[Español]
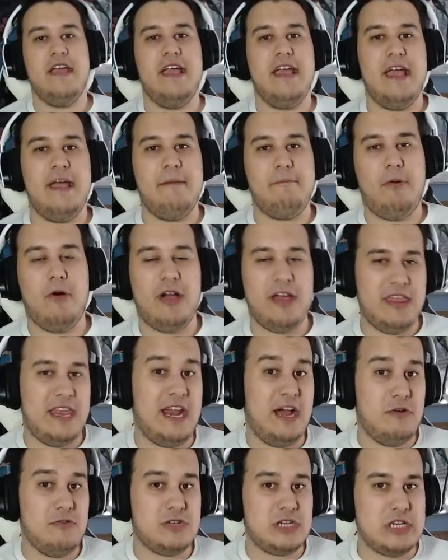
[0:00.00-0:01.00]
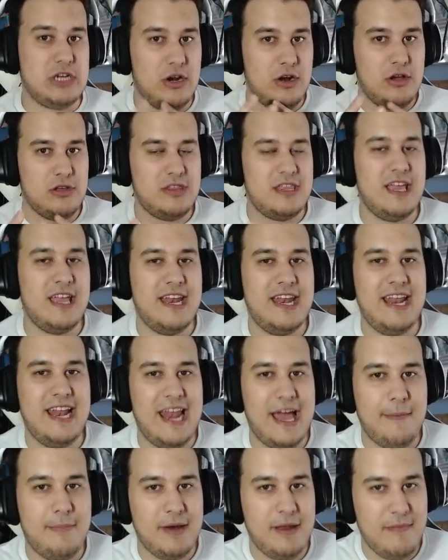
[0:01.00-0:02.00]
Draw solo tiene
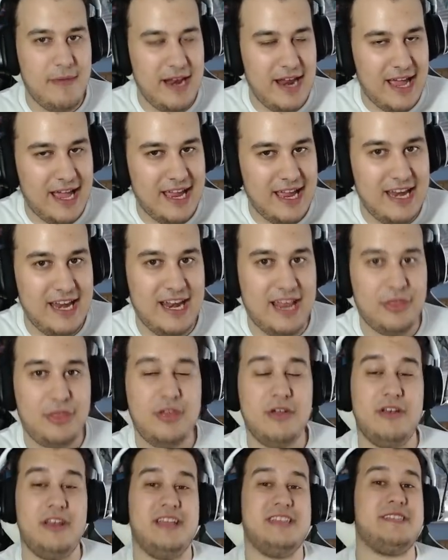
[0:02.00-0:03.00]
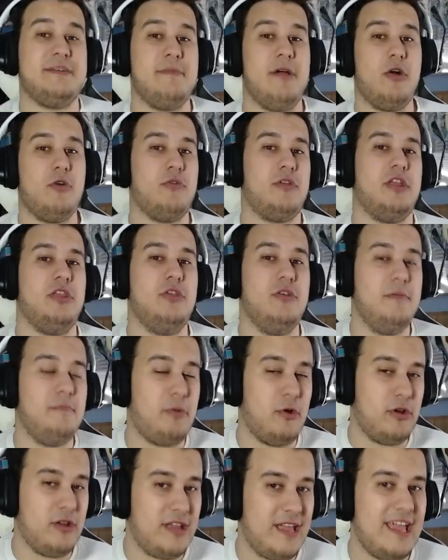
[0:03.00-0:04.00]
la primera generación y se me ha ocurrido, ¿y
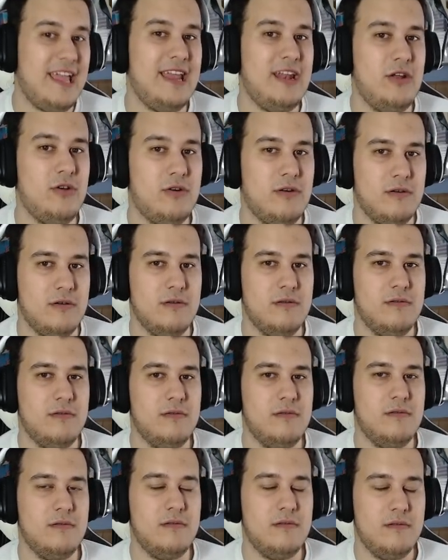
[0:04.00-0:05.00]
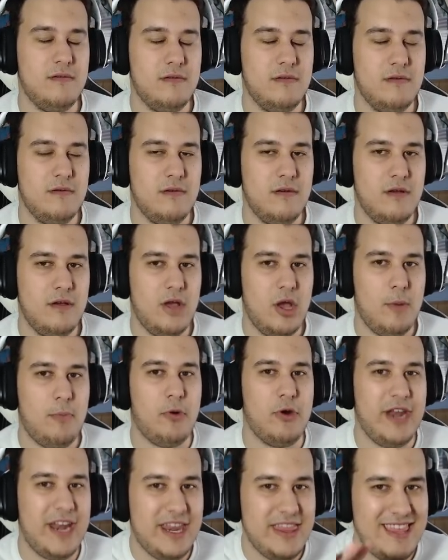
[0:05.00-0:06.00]
por qué no
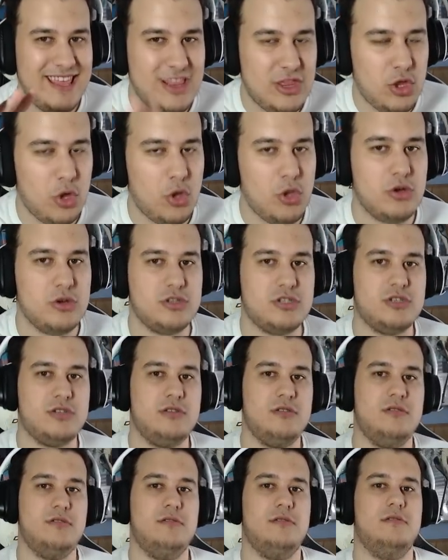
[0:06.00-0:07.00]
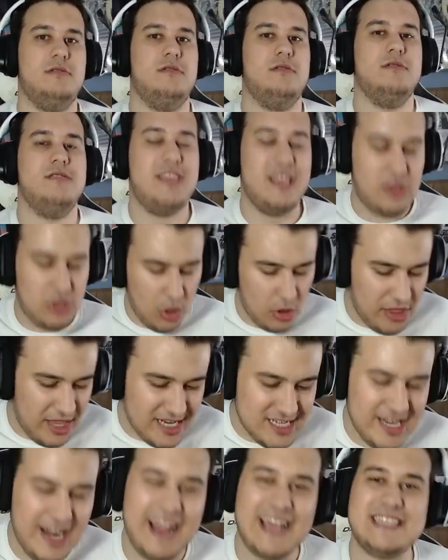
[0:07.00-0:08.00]
poner de todos, de
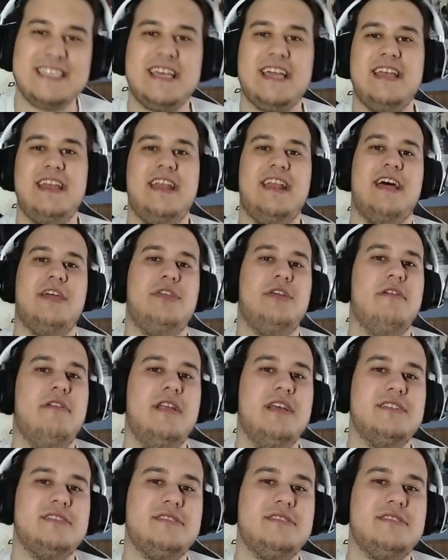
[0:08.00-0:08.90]
todas las generaciones?